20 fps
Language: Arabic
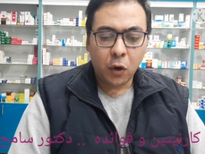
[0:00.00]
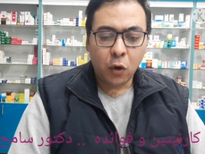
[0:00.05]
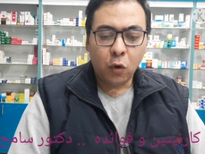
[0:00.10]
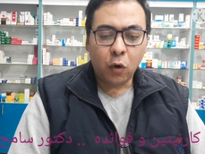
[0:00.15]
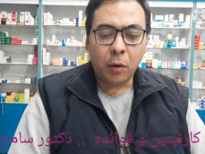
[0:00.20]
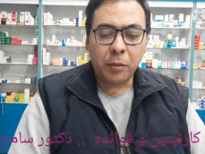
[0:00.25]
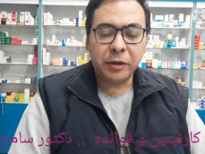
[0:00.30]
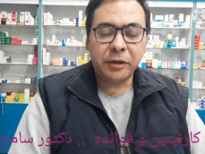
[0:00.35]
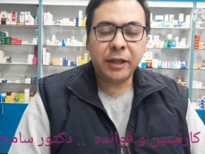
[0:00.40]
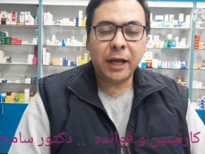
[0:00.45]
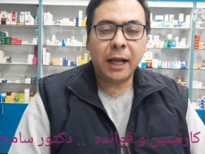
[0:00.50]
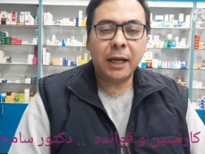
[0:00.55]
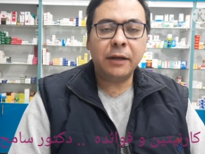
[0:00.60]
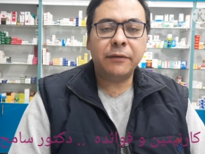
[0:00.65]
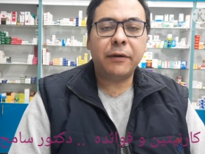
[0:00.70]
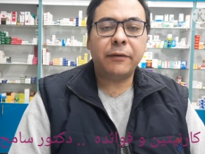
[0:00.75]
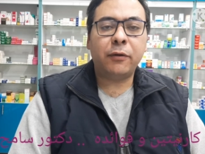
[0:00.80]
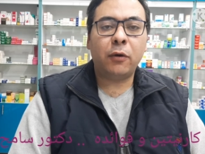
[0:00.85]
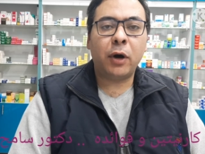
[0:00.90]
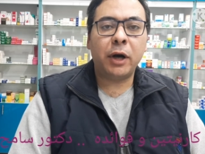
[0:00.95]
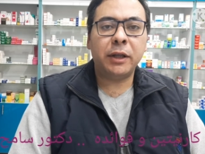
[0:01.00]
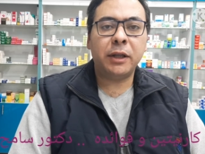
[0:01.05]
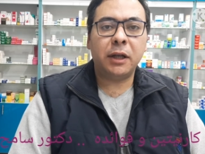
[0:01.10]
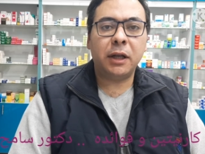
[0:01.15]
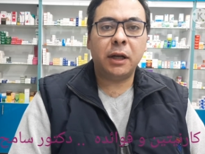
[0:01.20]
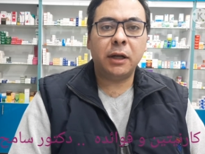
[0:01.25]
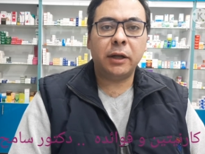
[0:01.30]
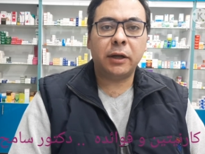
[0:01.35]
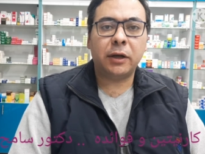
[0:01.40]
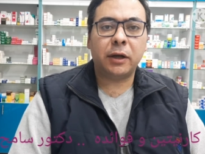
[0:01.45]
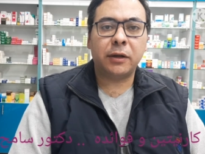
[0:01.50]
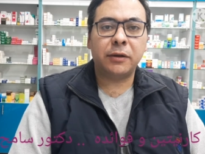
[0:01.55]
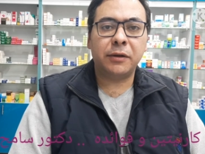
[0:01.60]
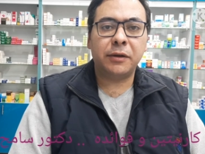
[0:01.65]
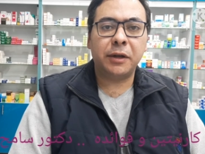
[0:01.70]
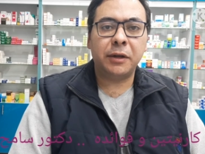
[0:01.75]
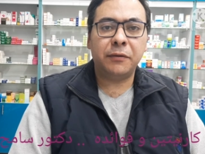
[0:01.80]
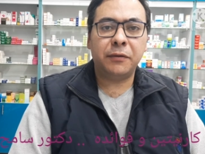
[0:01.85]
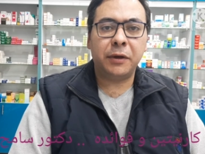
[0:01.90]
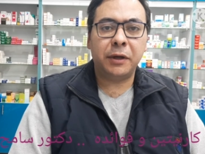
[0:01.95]
وبالتالي ففوائد ال
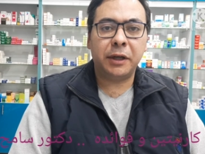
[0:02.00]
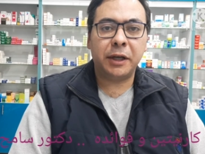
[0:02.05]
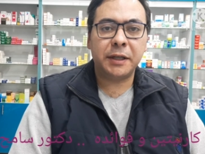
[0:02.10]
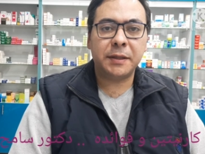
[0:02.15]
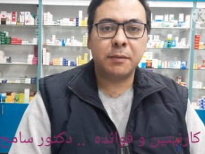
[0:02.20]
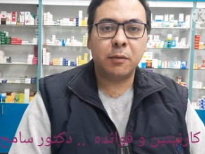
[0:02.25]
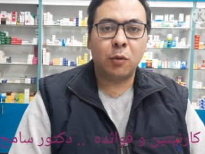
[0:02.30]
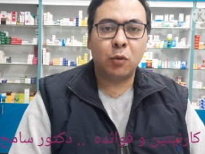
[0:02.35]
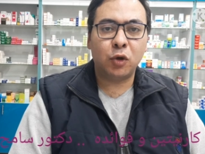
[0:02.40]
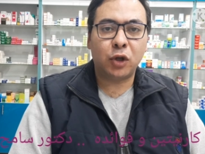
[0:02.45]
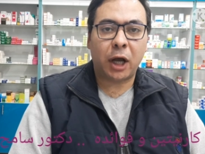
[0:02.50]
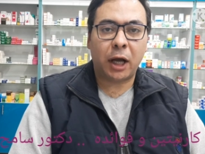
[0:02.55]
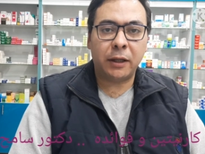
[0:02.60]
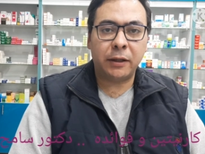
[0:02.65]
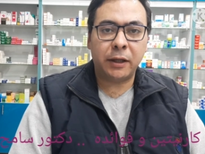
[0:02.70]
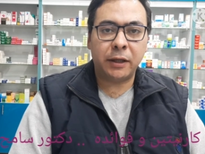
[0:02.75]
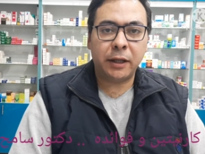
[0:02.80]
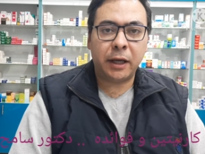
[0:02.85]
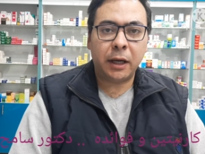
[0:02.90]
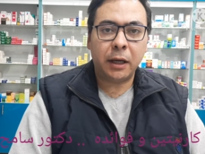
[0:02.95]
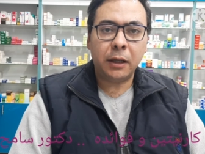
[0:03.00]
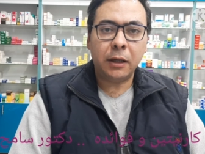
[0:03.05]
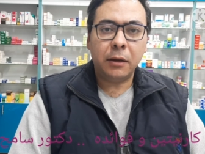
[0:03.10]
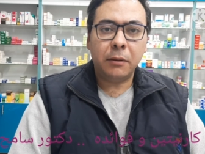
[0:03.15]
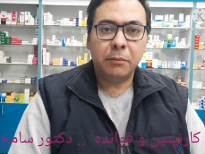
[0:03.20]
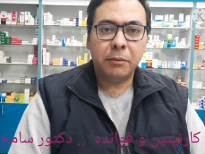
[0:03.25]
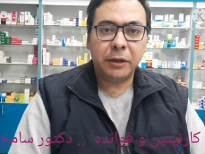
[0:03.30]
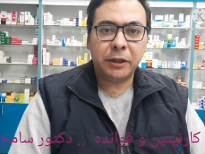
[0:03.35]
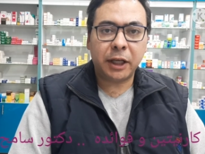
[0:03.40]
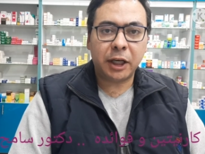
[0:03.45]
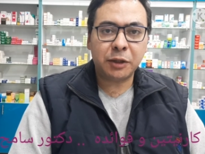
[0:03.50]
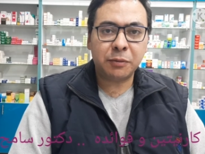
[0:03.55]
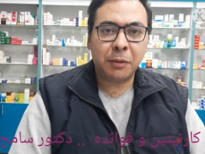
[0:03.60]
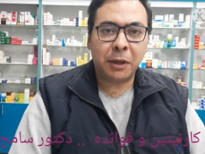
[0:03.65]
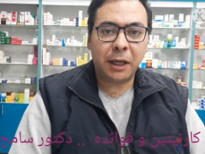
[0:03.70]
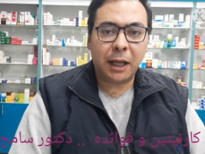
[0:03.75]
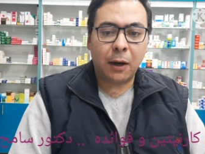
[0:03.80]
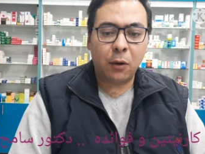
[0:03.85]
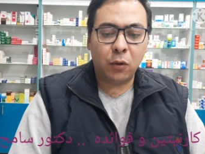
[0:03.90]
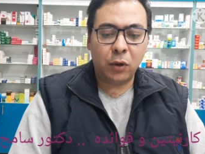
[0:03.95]
كارنيتين في الجسم متعددة
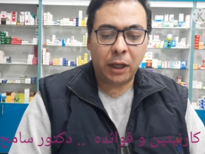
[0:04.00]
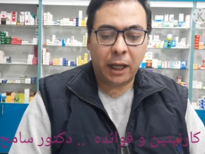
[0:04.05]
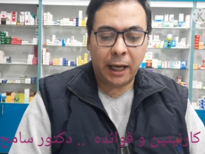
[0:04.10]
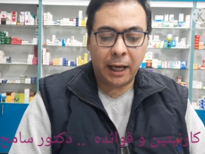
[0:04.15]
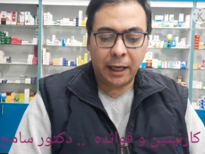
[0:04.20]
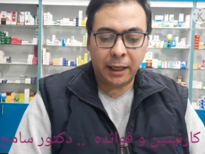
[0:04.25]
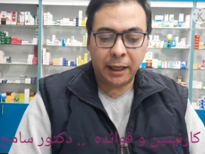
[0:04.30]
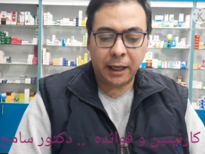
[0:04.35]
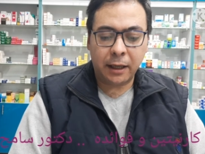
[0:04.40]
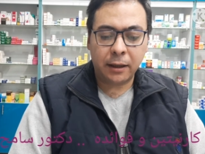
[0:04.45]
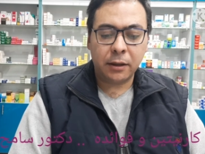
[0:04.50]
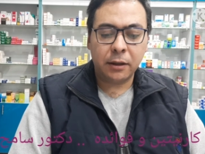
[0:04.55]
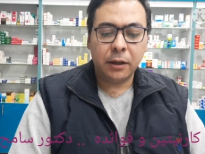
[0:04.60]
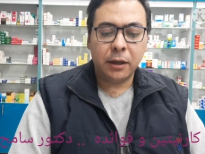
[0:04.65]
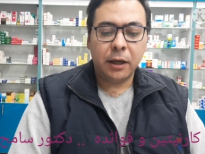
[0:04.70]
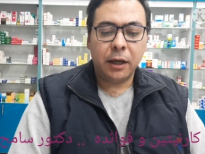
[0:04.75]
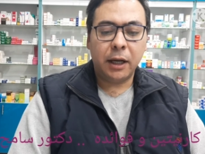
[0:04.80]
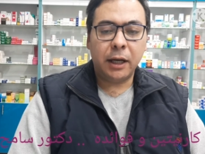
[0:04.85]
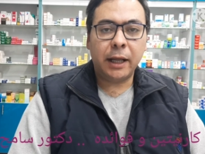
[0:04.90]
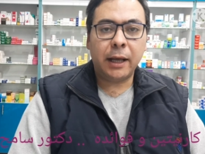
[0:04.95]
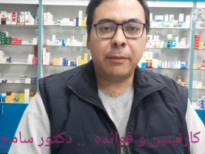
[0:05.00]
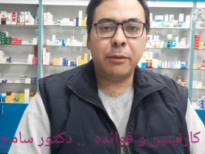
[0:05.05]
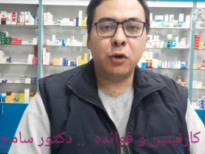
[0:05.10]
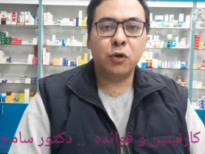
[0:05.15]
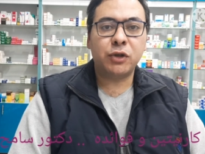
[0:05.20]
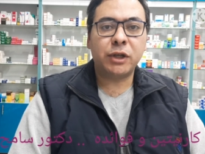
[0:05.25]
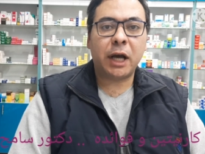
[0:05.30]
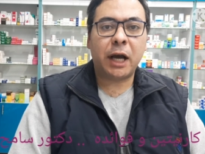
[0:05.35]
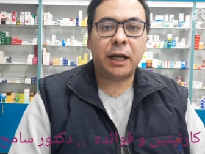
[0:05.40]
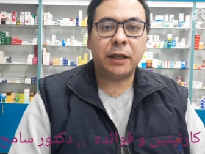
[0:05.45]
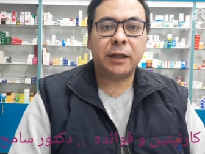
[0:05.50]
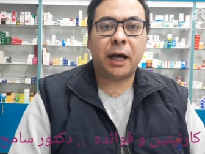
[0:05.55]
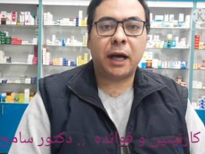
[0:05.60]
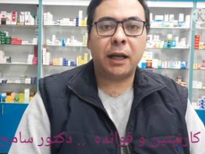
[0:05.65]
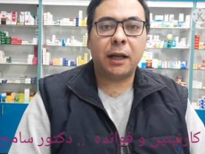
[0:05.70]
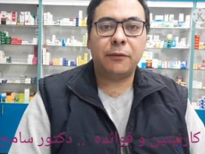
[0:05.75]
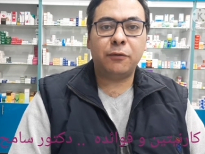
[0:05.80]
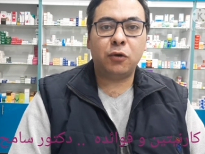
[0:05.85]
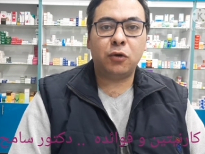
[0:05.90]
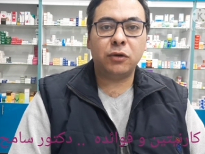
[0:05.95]
بتشمل أول حاجة اللي هي بيساعد
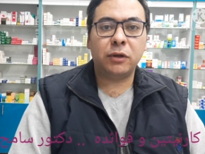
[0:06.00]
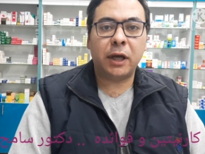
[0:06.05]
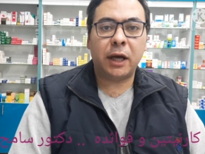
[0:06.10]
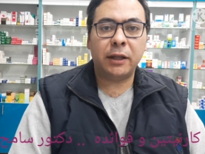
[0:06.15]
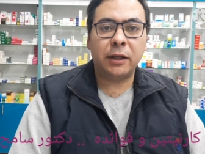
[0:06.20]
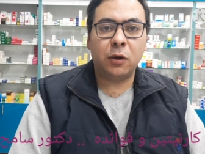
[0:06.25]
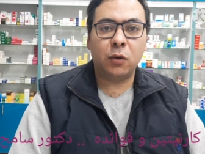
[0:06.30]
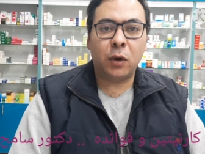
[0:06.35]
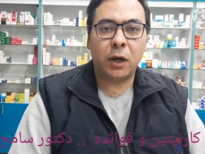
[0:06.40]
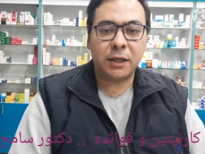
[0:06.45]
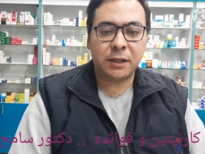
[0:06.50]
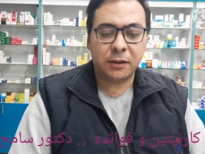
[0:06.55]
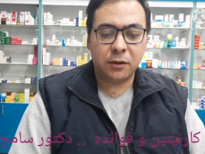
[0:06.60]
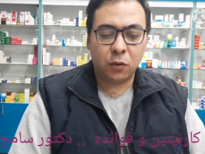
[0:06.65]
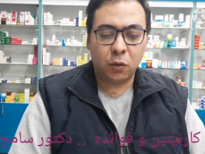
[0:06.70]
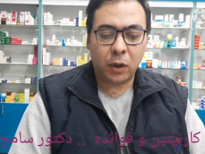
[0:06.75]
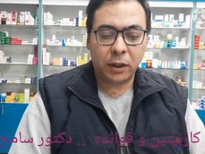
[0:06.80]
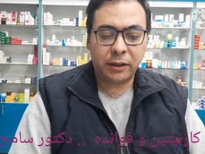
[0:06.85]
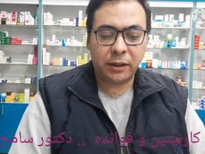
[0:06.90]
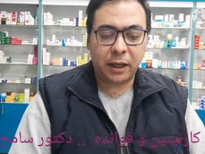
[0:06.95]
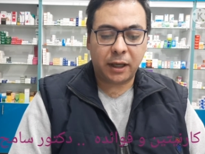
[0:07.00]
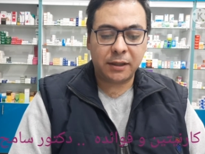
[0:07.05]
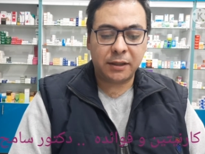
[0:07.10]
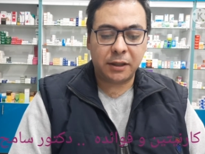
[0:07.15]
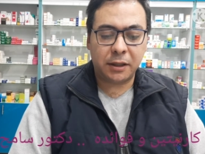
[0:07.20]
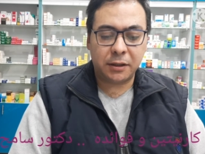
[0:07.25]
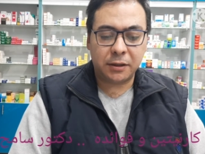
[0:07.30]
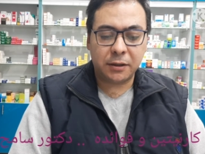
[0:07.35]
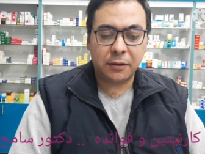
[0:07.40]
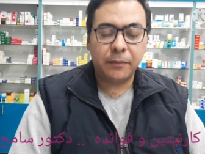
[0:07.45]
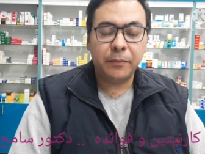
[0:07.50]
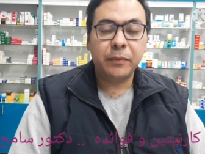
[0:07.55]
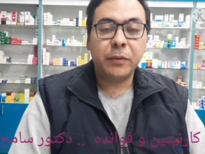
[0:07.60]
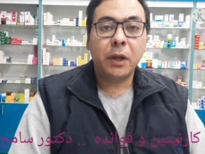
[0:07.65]
على فقدان الوزن والتخسيس